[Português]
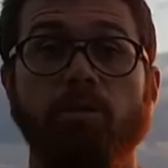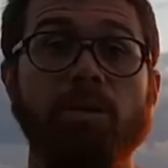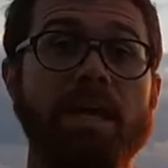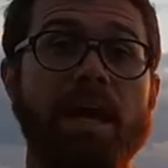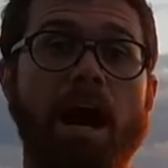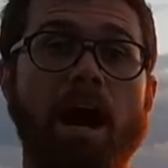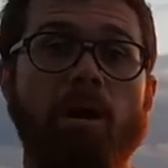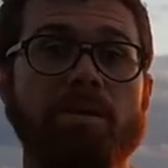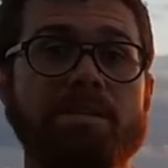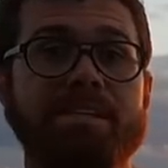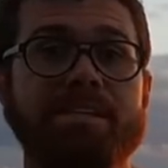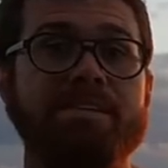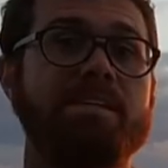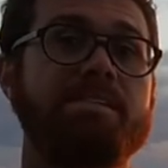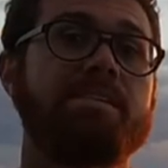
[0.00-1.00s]
E o ideal é
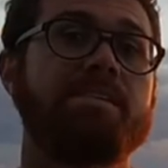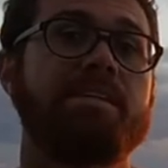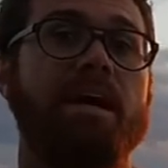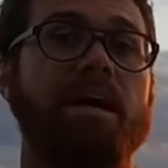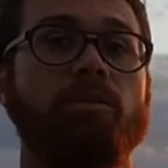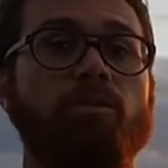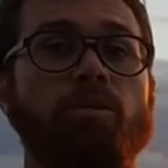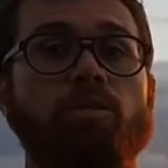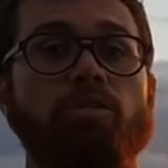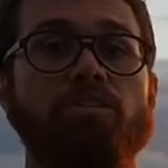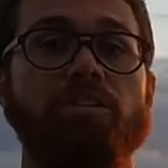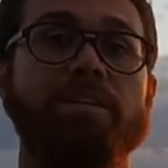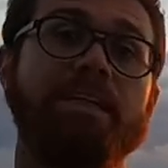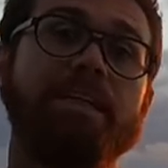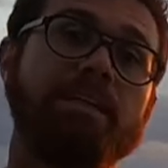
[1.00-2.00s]
se exercitar em torno
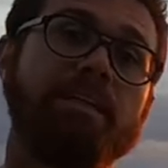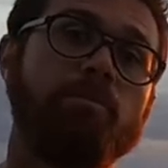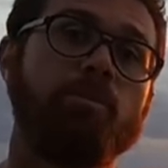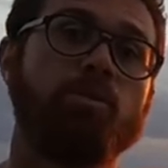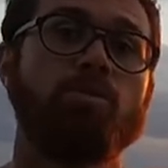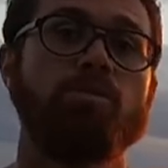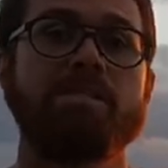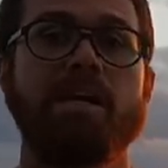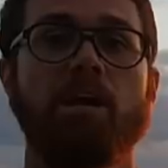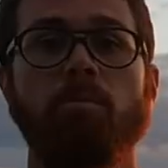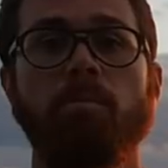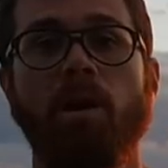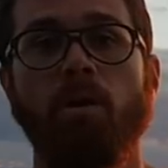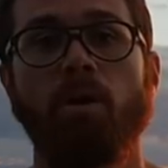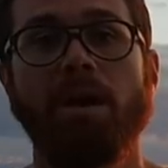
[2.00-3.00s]
de 30 minutos a
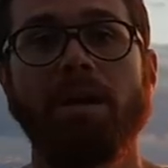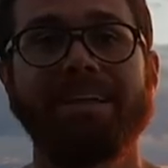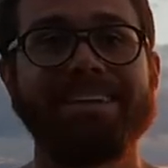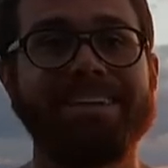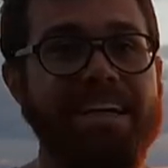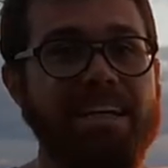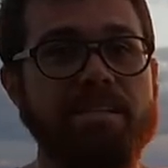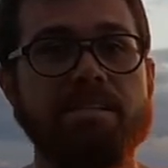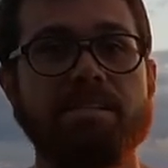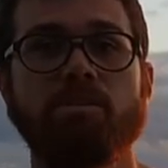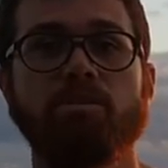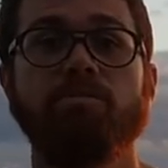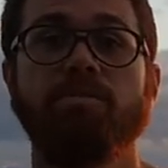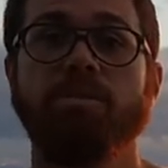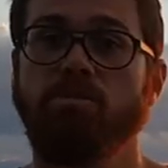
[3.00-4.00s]
uma hora, três a
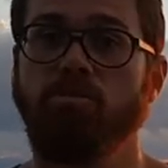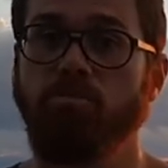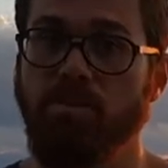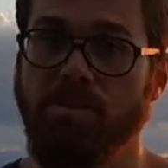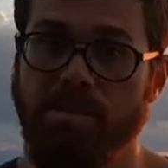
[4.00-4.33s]
cinco vezes por